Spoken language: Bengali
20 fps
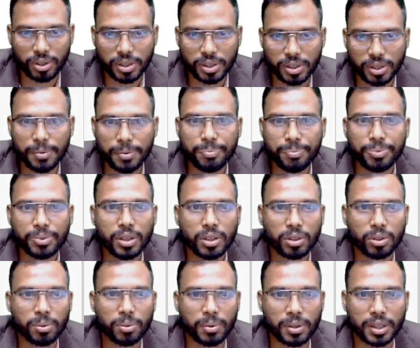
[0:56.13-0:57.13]
হয়েছে
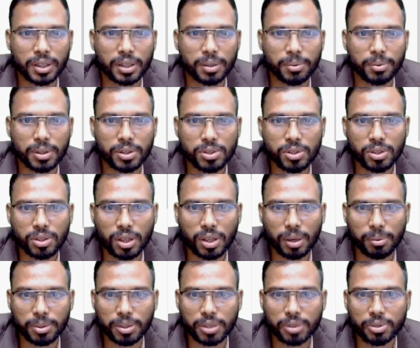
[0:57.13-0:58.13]
তোমরা দেখতে পাচ্ছ
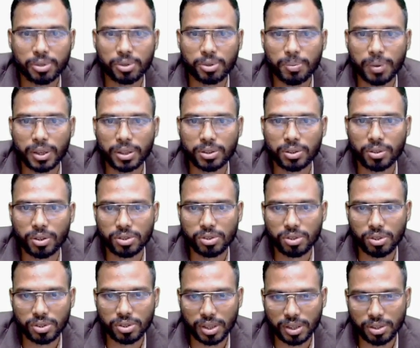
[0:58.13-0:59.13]
আমাদের শুধু পাশ করার
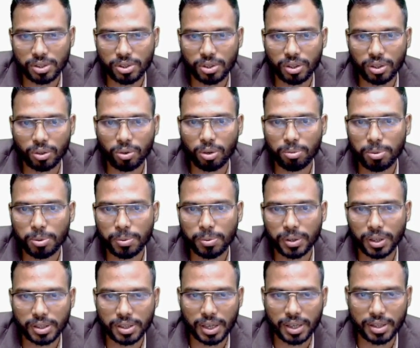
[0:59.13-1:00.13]
জন্য সাজেশনে ক
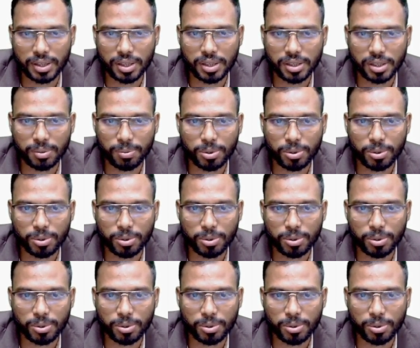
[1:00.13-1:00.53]
বিভাগে সাঁত্রিশটি